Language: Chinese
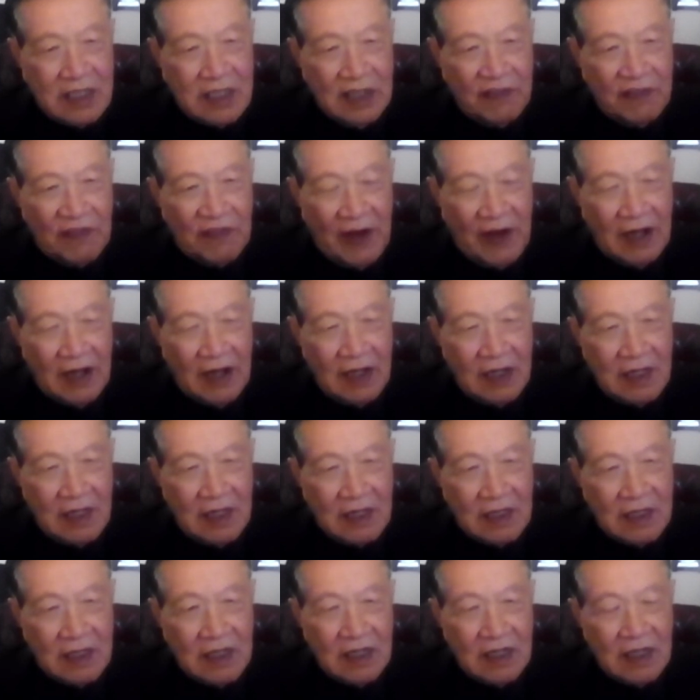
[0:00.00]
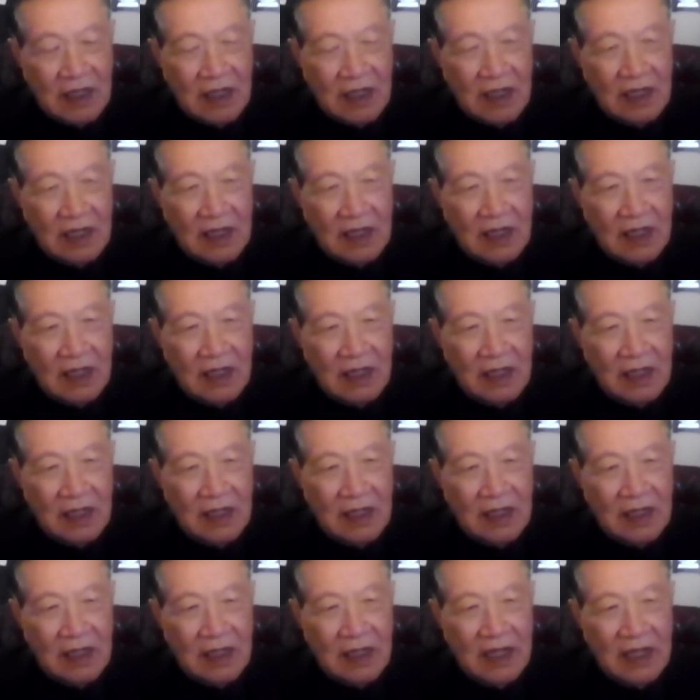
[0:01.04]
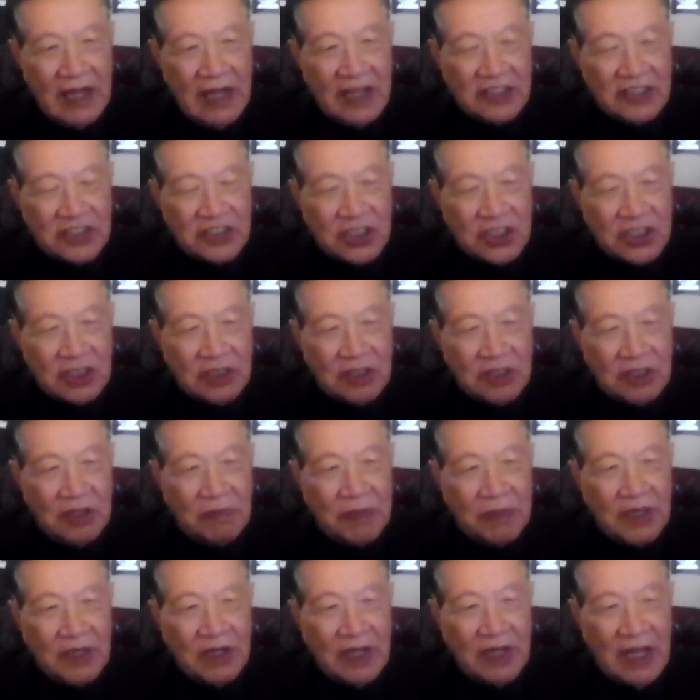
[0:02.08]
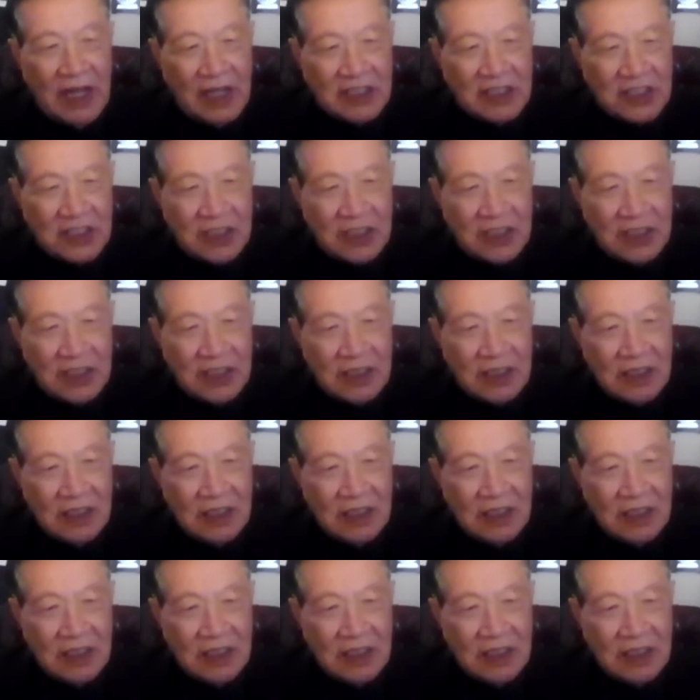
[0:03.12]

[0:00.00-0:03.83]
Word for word: 地方 ，ledge 有没有 ledge？